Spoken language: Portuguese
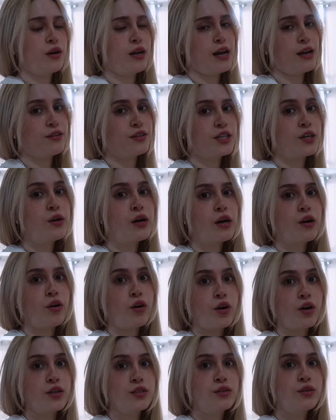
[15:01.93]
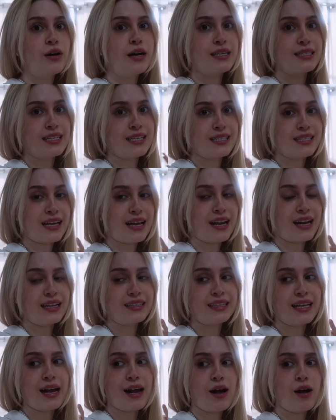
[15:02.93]
O horário que eu acordo, essa sala
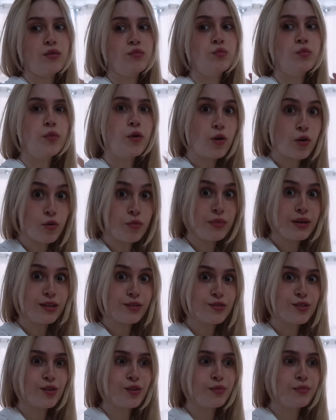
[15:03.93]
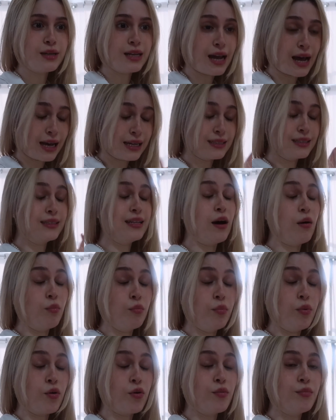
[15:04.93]
tá um pouco menos iluminada, dá um
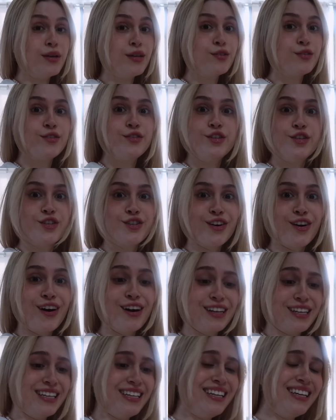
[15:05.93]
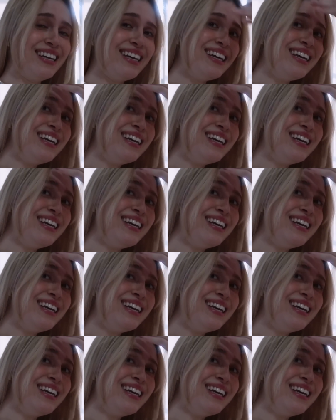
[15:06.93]
pouco menos de choque